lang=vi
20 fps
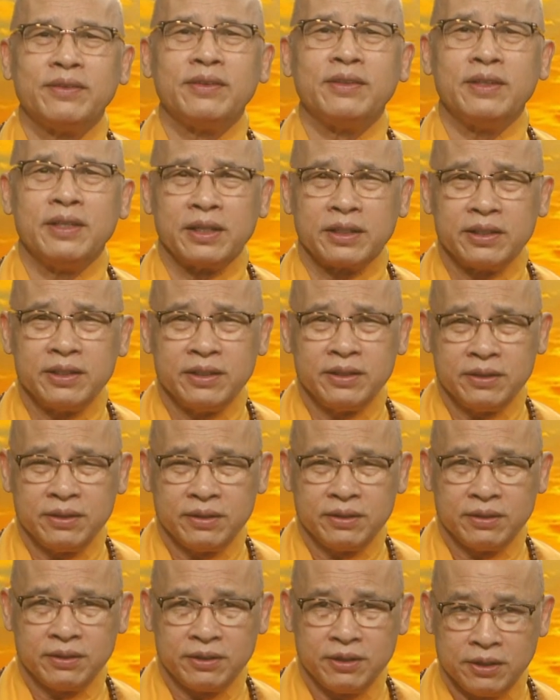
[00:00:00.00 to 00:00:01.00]
là cái
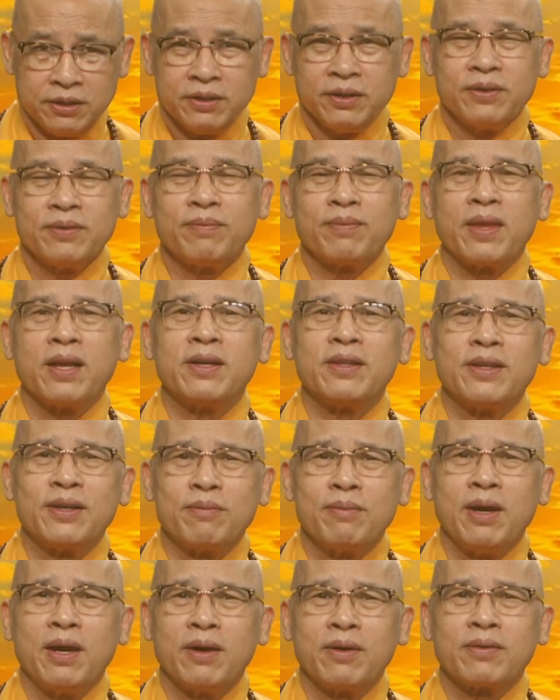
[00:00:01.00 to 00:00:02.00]
chính à,
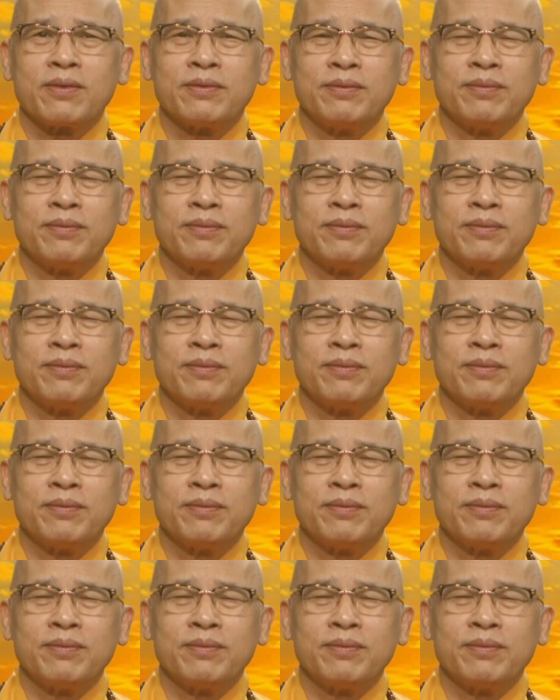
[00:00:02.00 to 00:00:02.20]
nhưng mà